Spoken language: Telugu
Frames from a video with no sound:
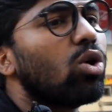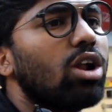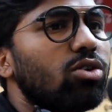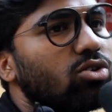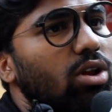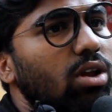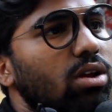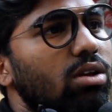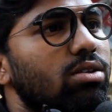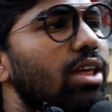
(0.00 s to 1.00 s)
గుడ్ లవ్ స్టోరీ
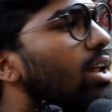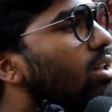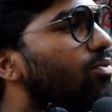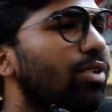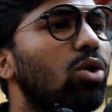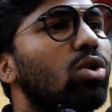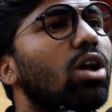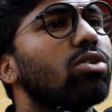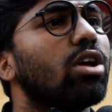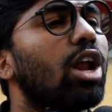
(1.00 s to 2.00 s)
సీరియస్లీ ఫీల్ గుడ్
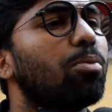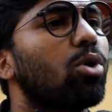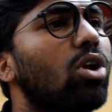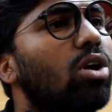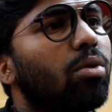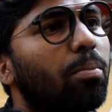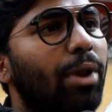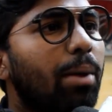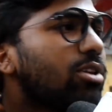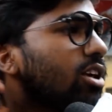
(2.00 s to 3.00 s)
లవ్ స్టోరీ అప్పట్లో
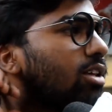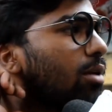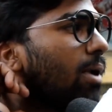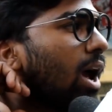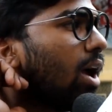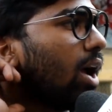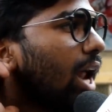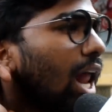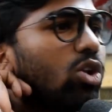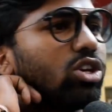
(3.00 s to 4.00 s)
ప్రేమిసే సినిమా
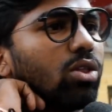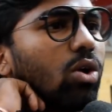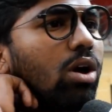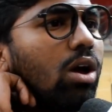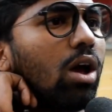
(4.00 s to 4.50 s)
ఎలా వచ్చిందో